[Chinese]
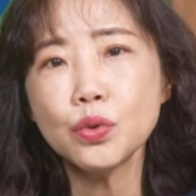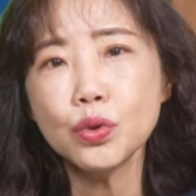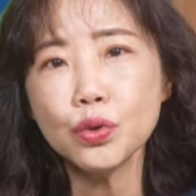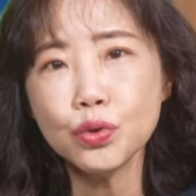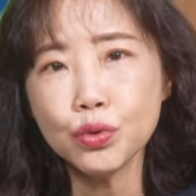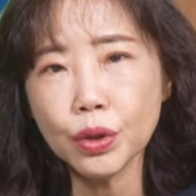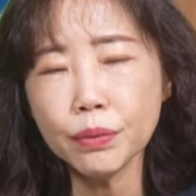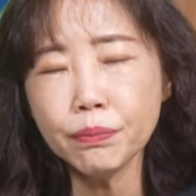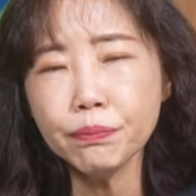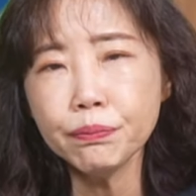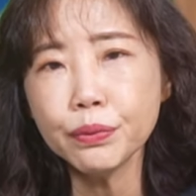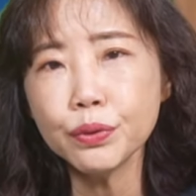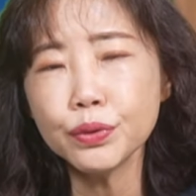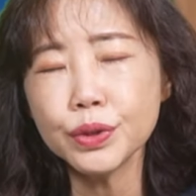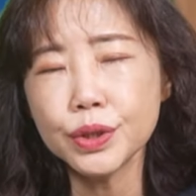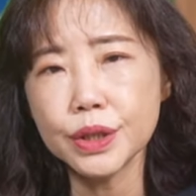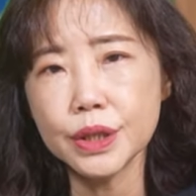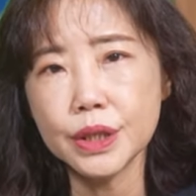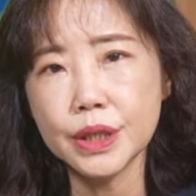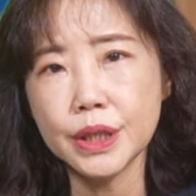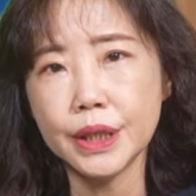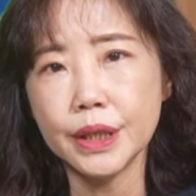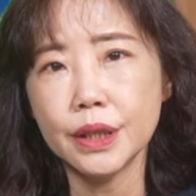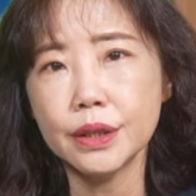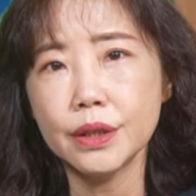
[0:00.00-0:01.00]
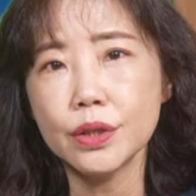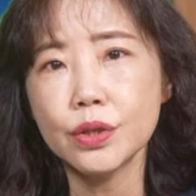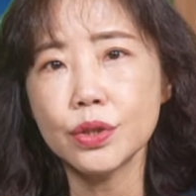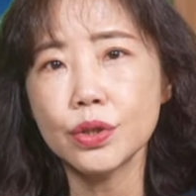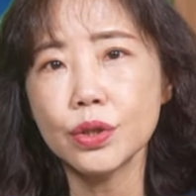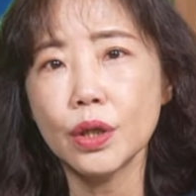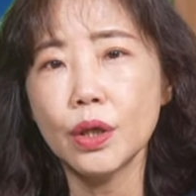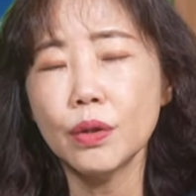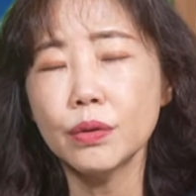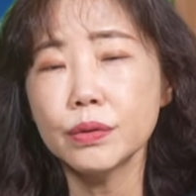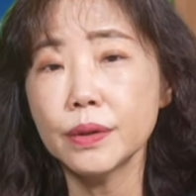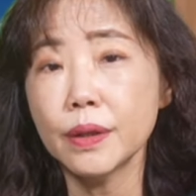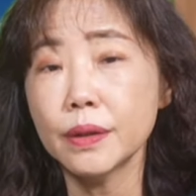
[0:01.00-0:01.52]
要去宣布之前的
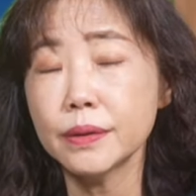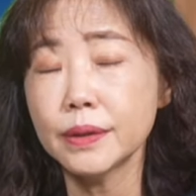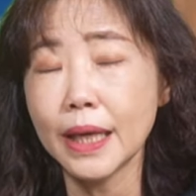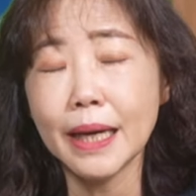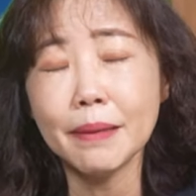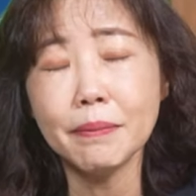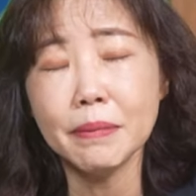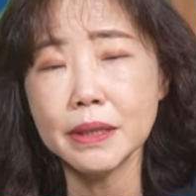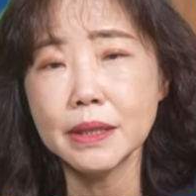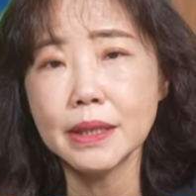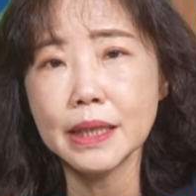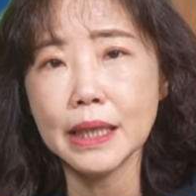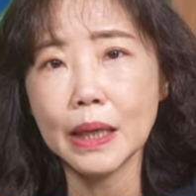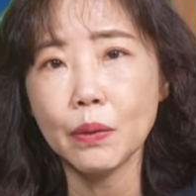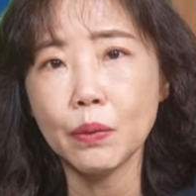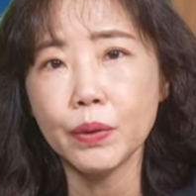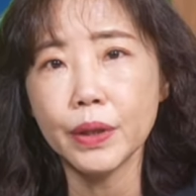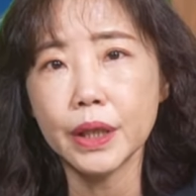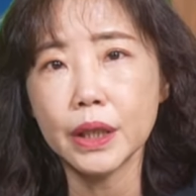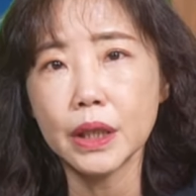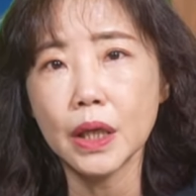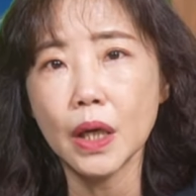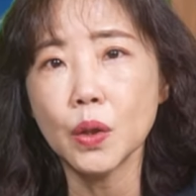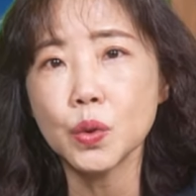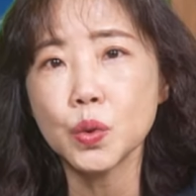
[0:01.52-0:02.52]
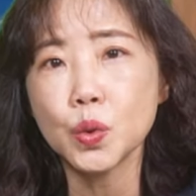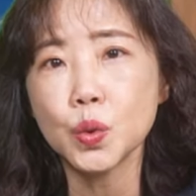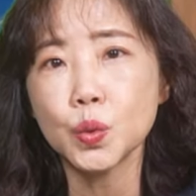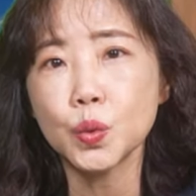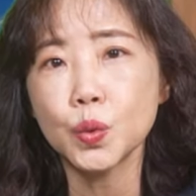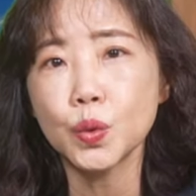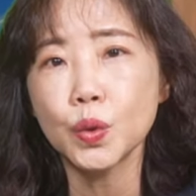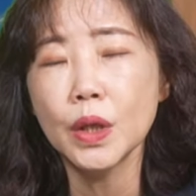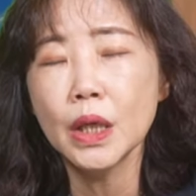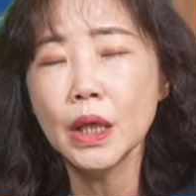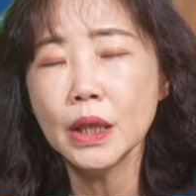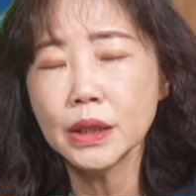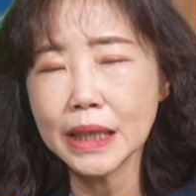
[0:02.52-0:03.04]
时候呢，他们才会告
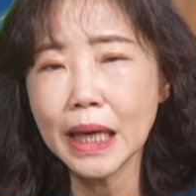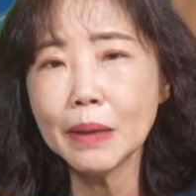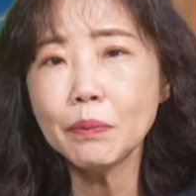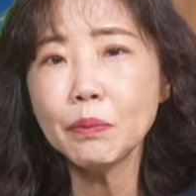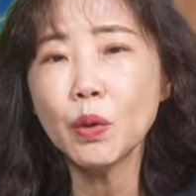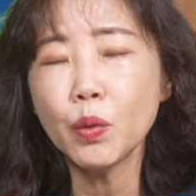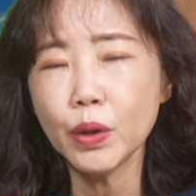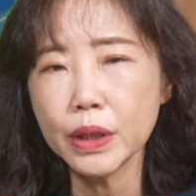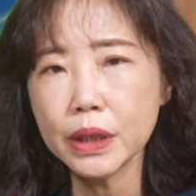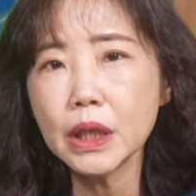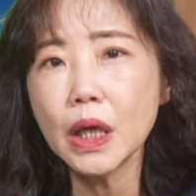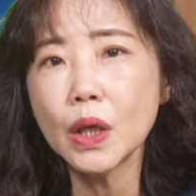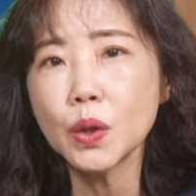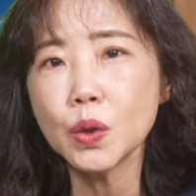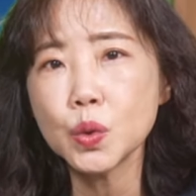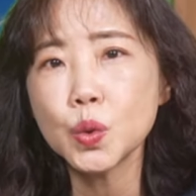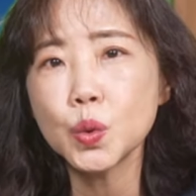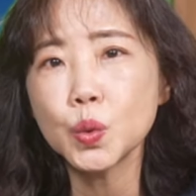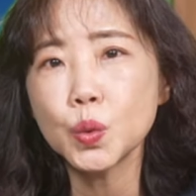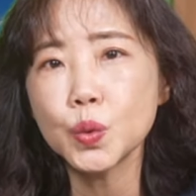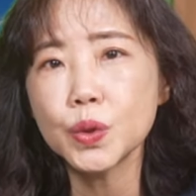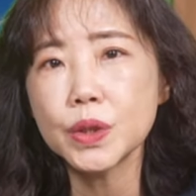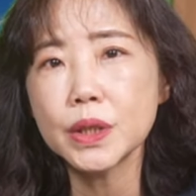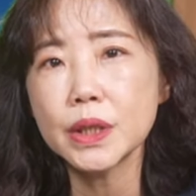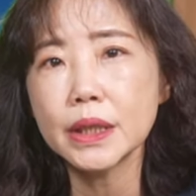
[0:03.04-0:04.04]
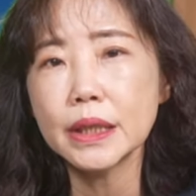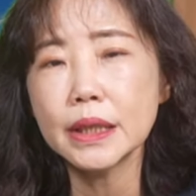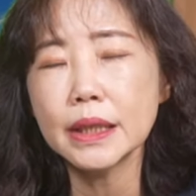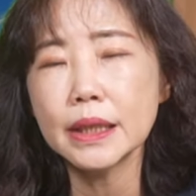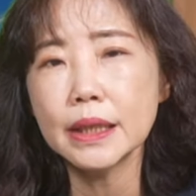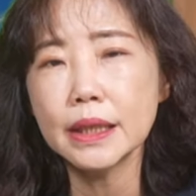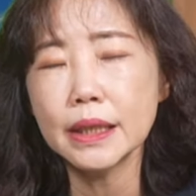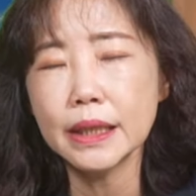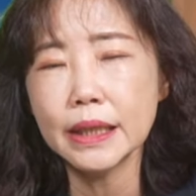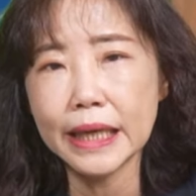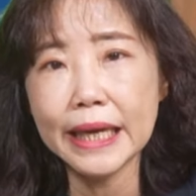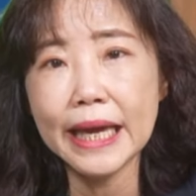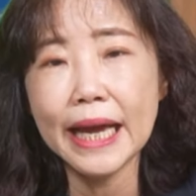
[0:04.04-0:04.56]
诉，他们会告诉这个
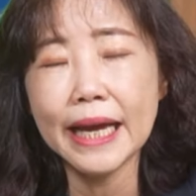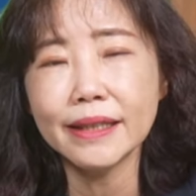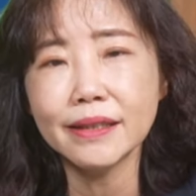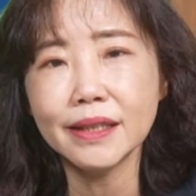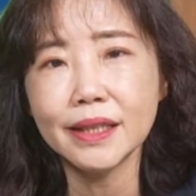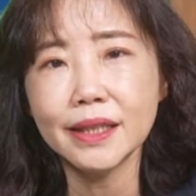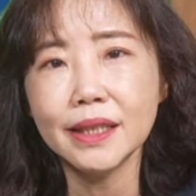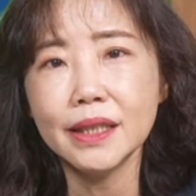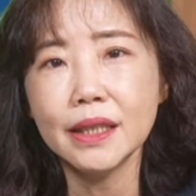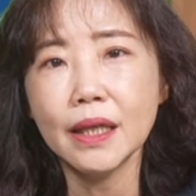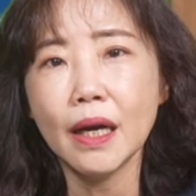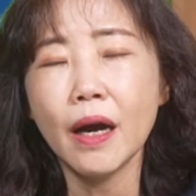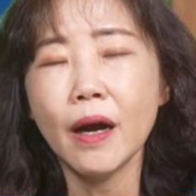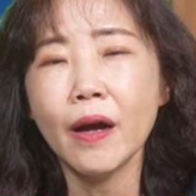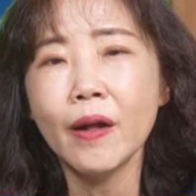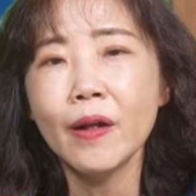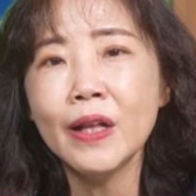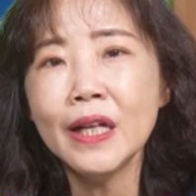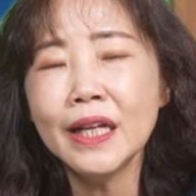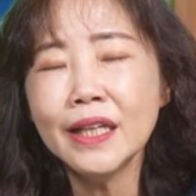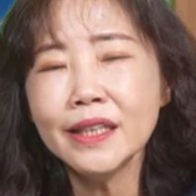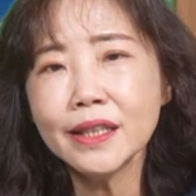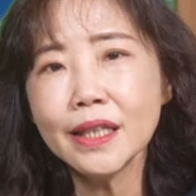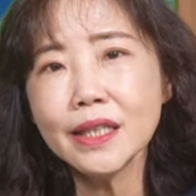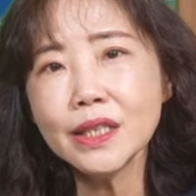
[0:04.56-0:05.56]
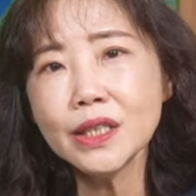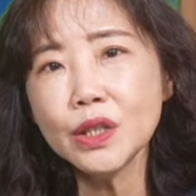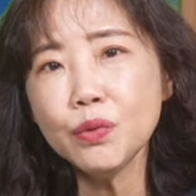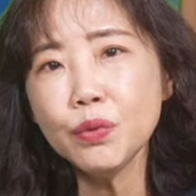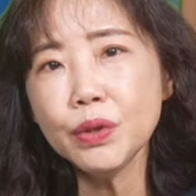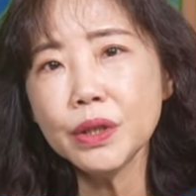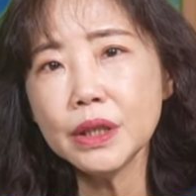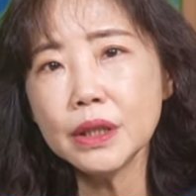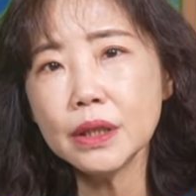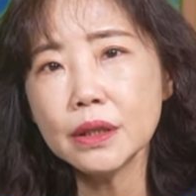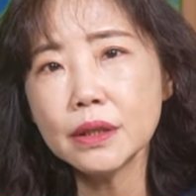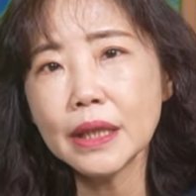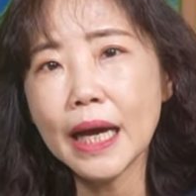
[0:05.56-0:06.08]
呃、A I T 啊。但是因
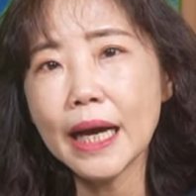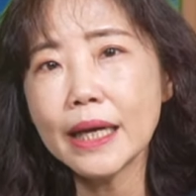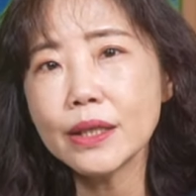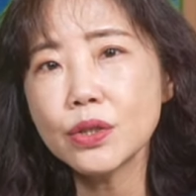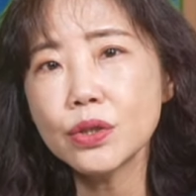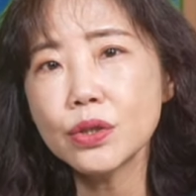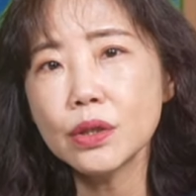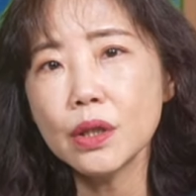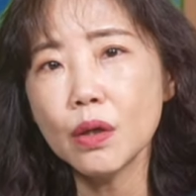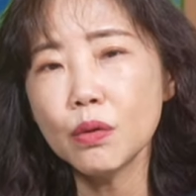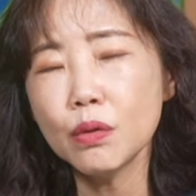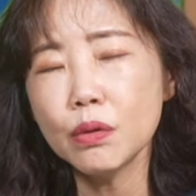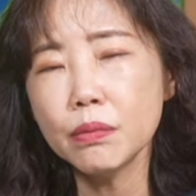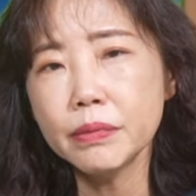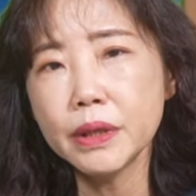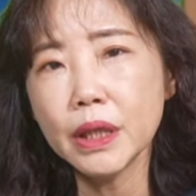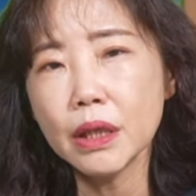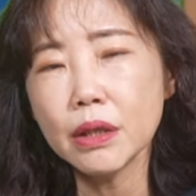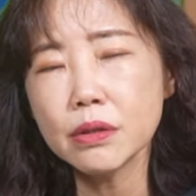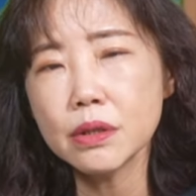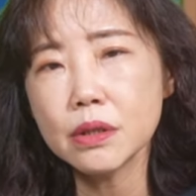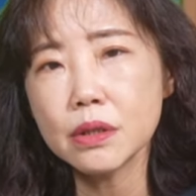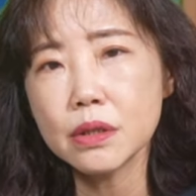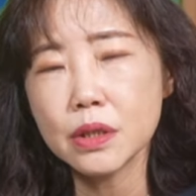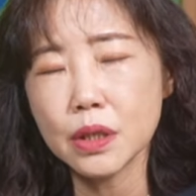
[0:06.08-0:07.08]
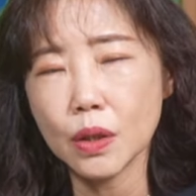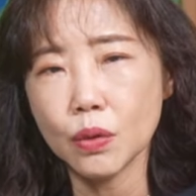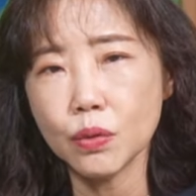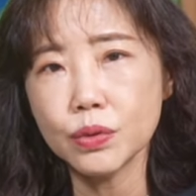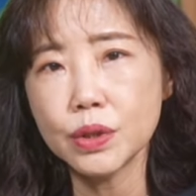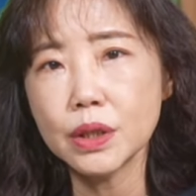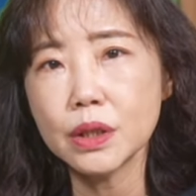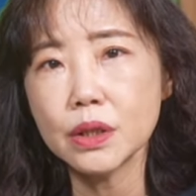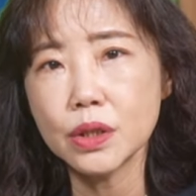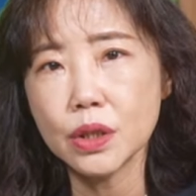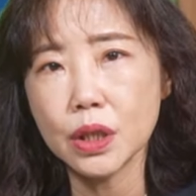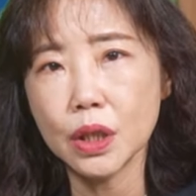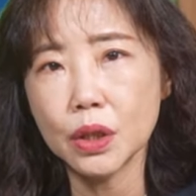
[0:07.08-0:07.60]
为大家知道我们要
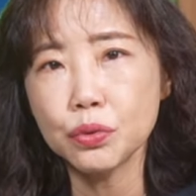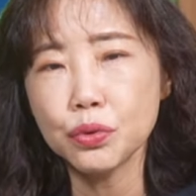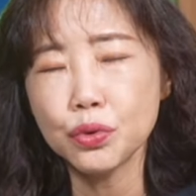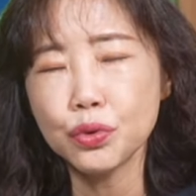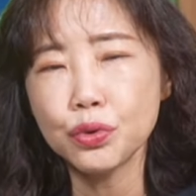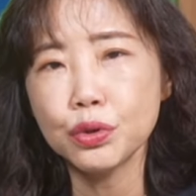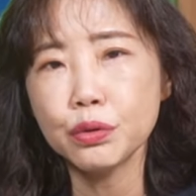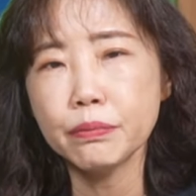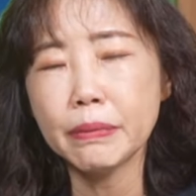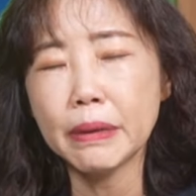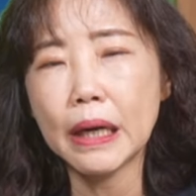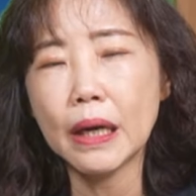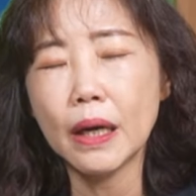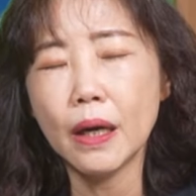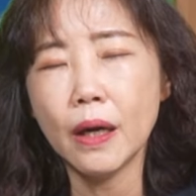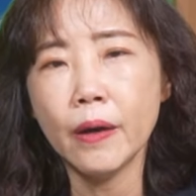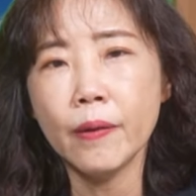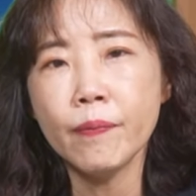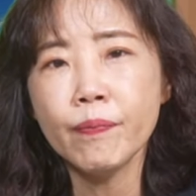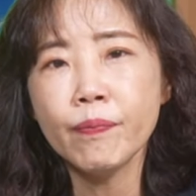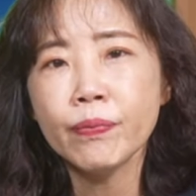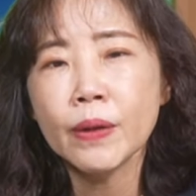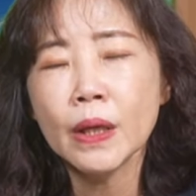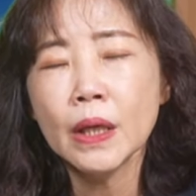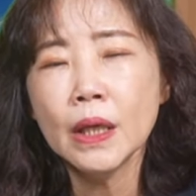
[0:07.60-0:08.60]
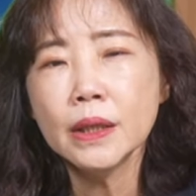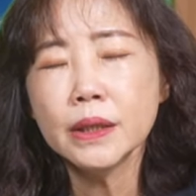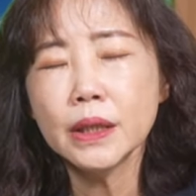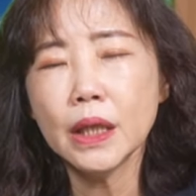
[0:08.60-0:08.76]
走这个程序嘛，哈，